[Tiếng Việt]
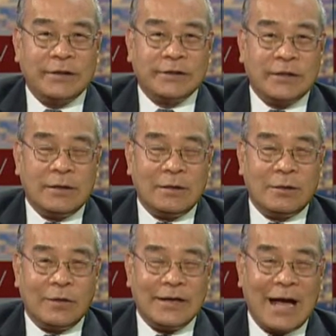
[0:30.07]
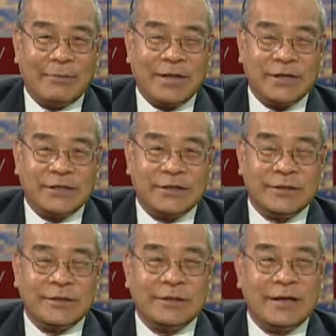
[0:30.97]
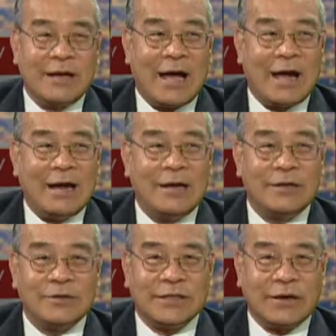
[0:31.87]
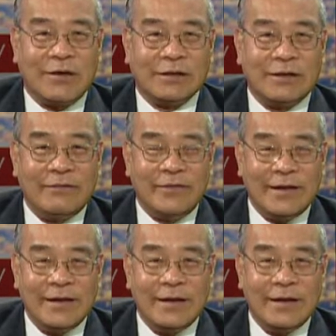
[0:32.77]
chương trình luận đàm thời sự trên đài Little Sài Gòn TV